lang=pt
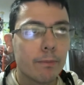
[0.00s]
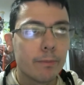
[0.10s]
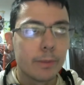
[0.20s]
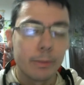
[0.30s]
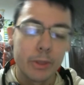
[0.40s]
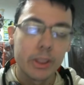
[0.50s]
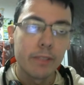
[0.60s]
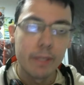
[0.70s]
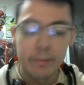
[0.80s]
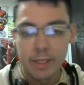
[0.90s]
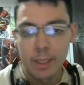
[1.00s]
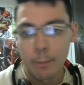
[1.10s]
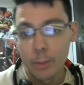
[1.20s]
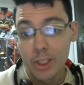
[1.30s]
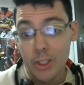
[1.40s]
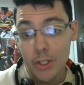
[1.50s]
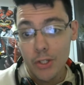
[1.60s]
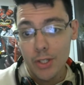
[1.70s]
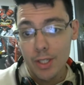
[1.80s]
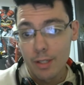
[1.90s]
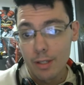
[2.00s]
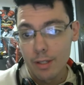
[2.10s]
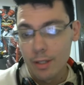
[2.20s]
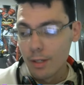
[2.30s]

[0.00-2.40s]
principalmente que vai afetar muita gente que